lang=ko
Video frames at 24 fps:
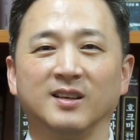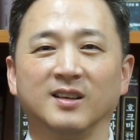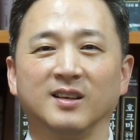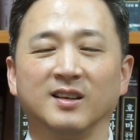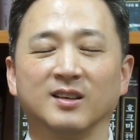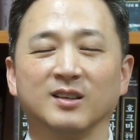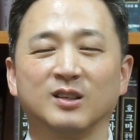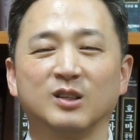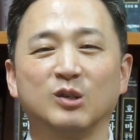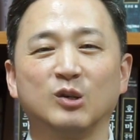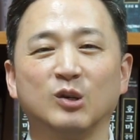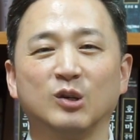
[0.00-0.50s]

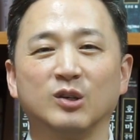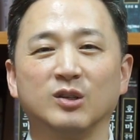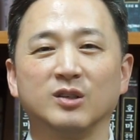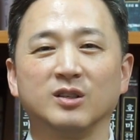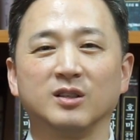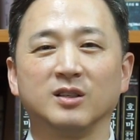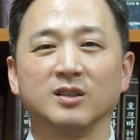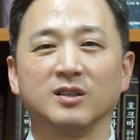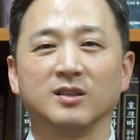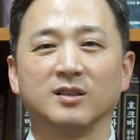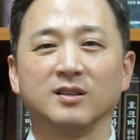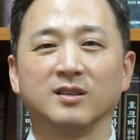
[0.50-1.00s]
아,
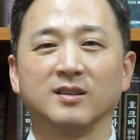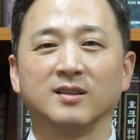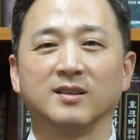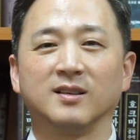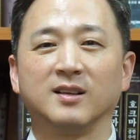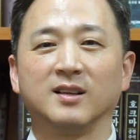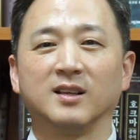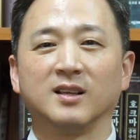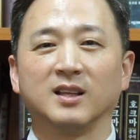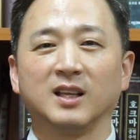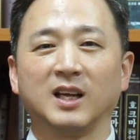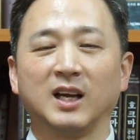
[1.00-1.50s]
그거는
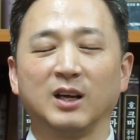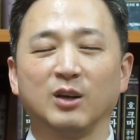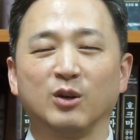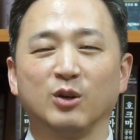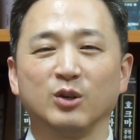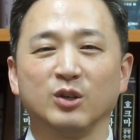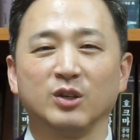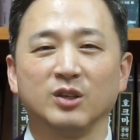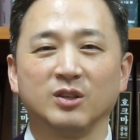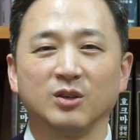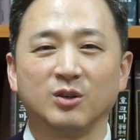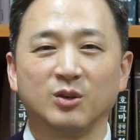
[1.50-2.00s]

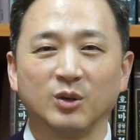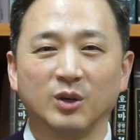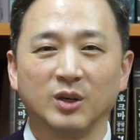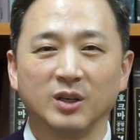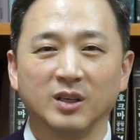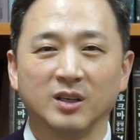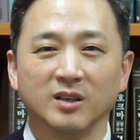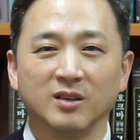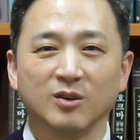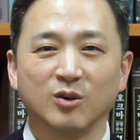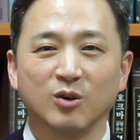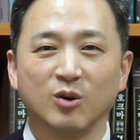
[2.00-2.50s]
당연히 느껴야
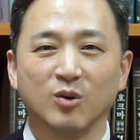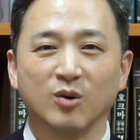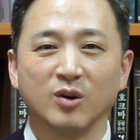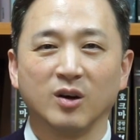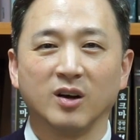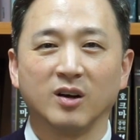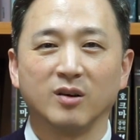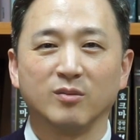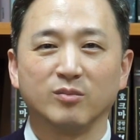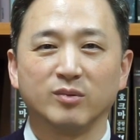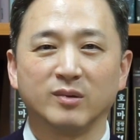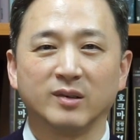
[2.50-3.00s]
되는
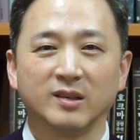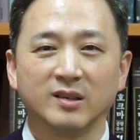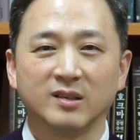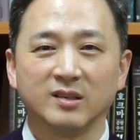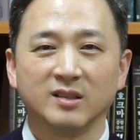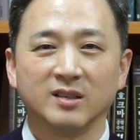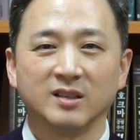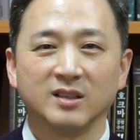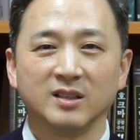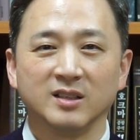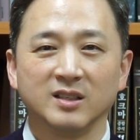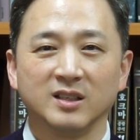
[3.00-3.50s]
건강한 불안을
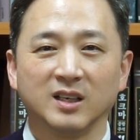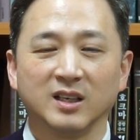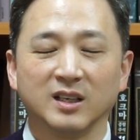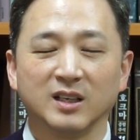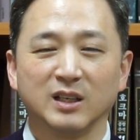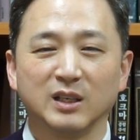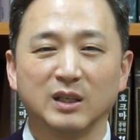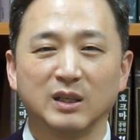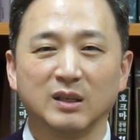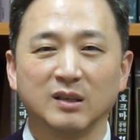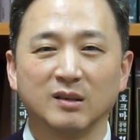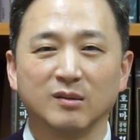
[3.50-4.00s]
느끼지
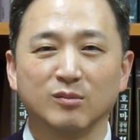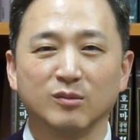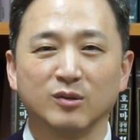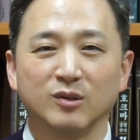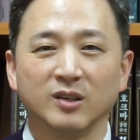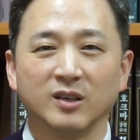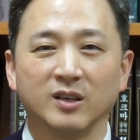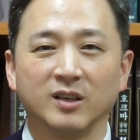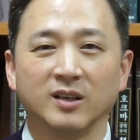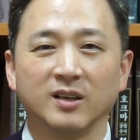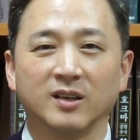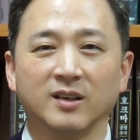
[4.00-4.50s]
않기
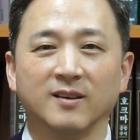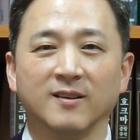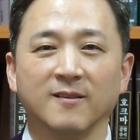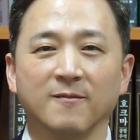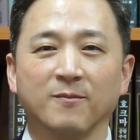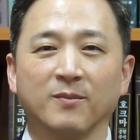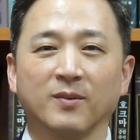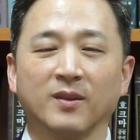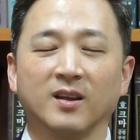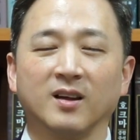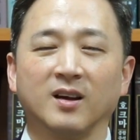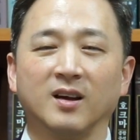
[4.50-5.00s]
때문에
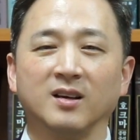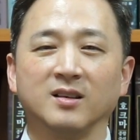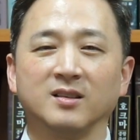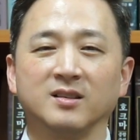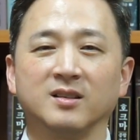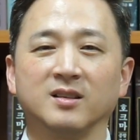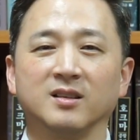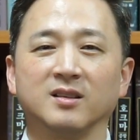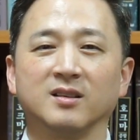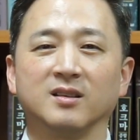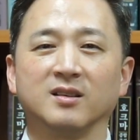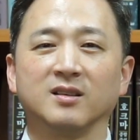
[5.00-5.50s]

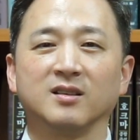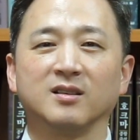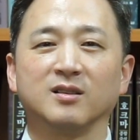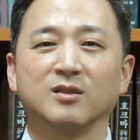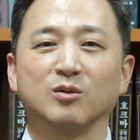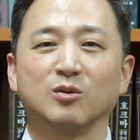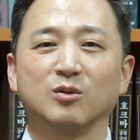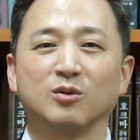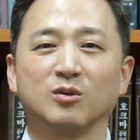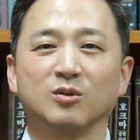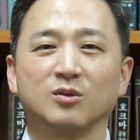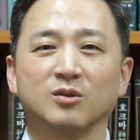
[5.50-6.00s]

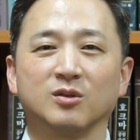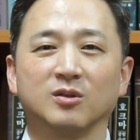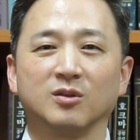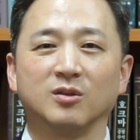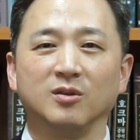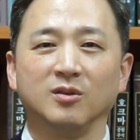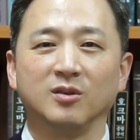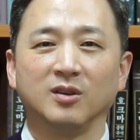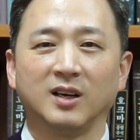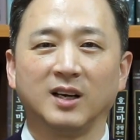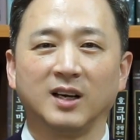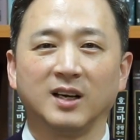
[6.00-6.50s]

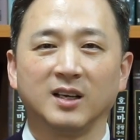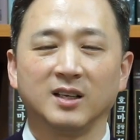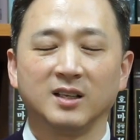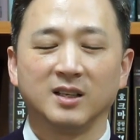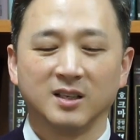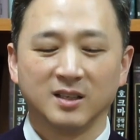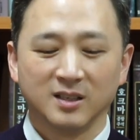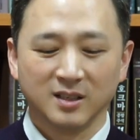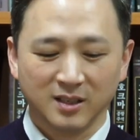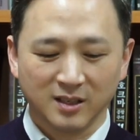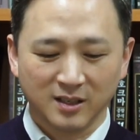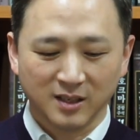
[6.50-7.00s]
학생으로서 가야
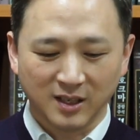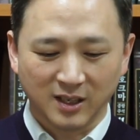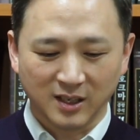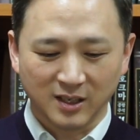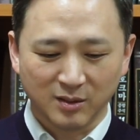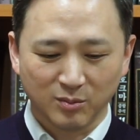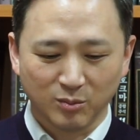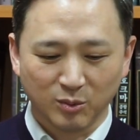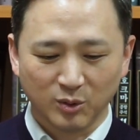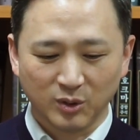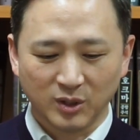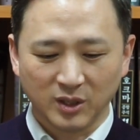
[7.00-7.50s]
되는 길을
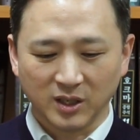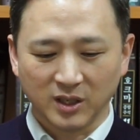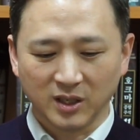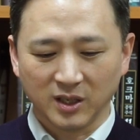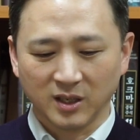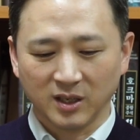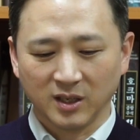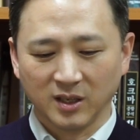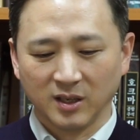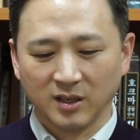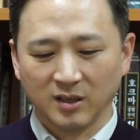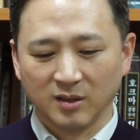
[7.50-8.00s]
가지
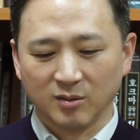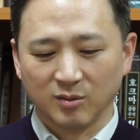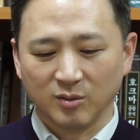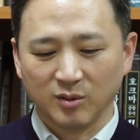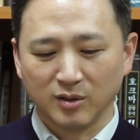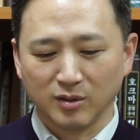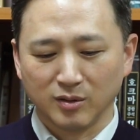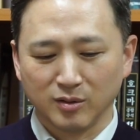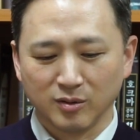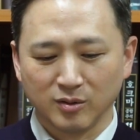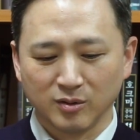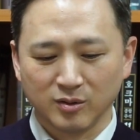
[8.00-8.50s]
못하게
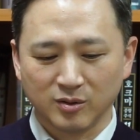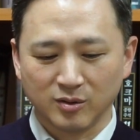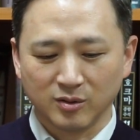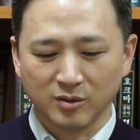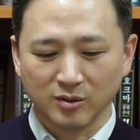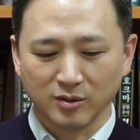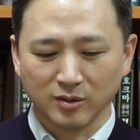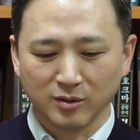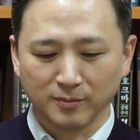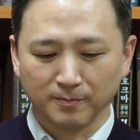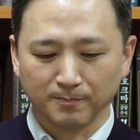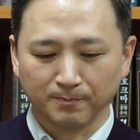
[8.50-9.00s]
되는
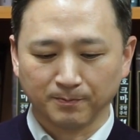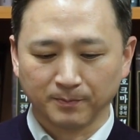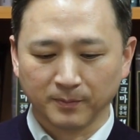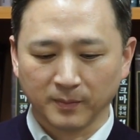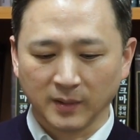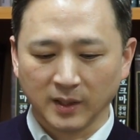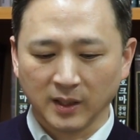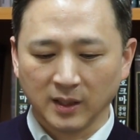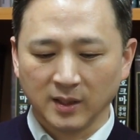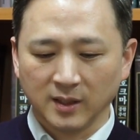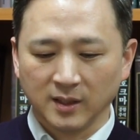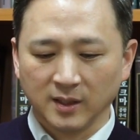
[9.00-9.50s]
것이죠.
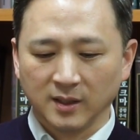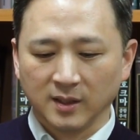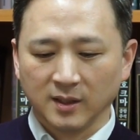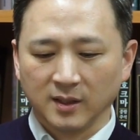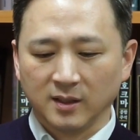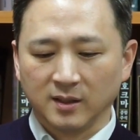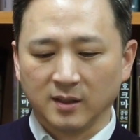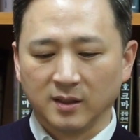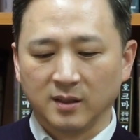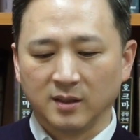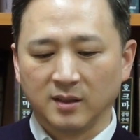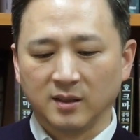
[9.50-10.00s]

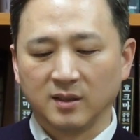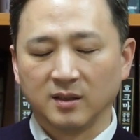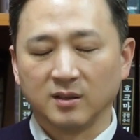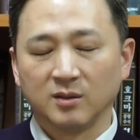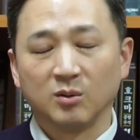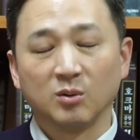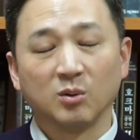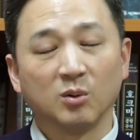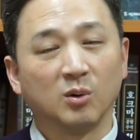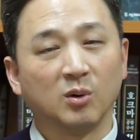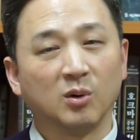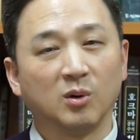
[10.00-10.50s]
아,
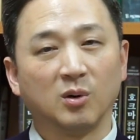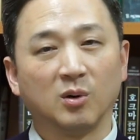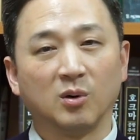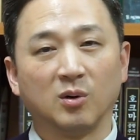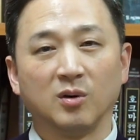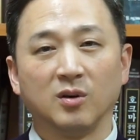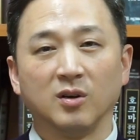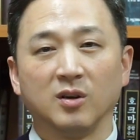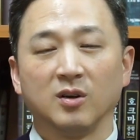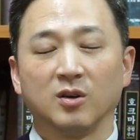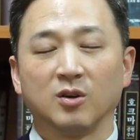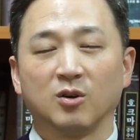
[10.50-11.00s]

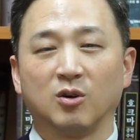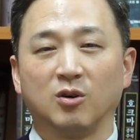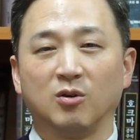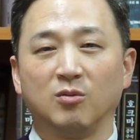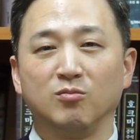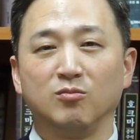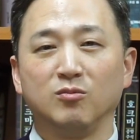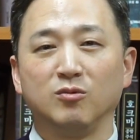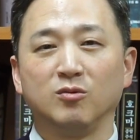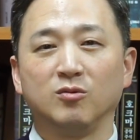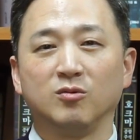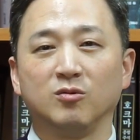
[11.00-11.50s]
또
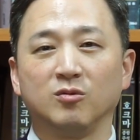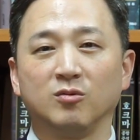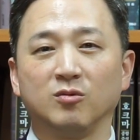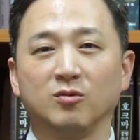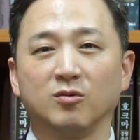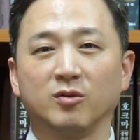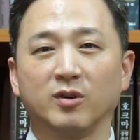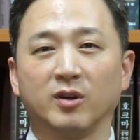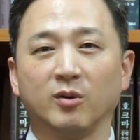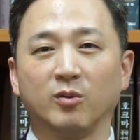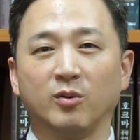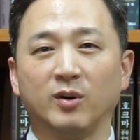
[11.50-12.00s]

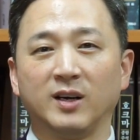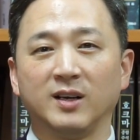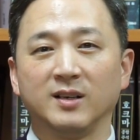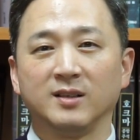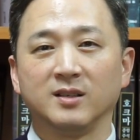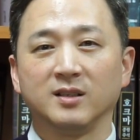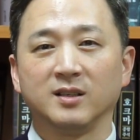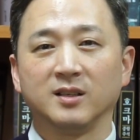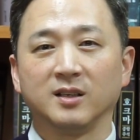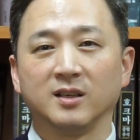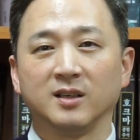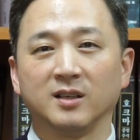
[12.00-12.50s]
건물에
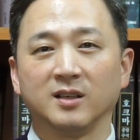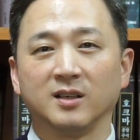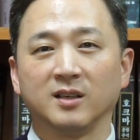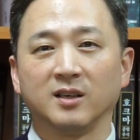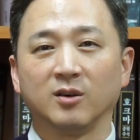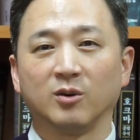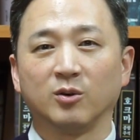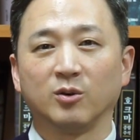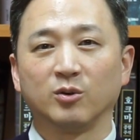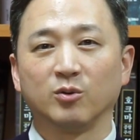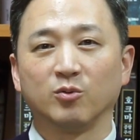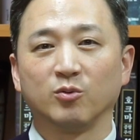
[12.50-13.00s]
화재에
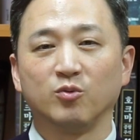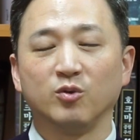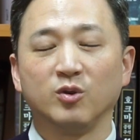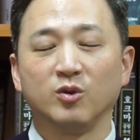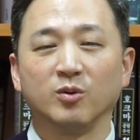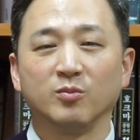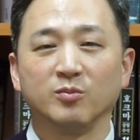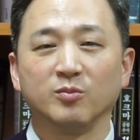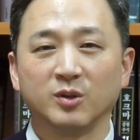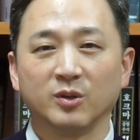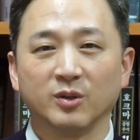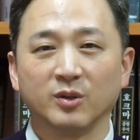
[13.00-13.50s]
어떤
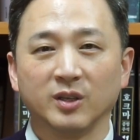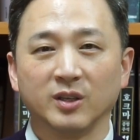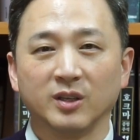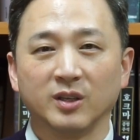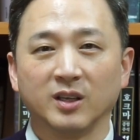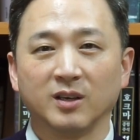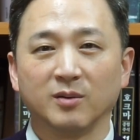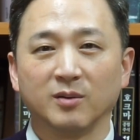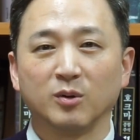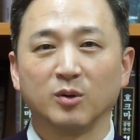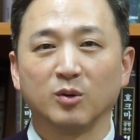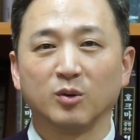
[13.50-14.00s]
위험성이
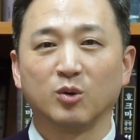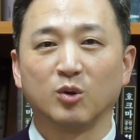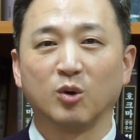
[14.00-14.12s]
있다면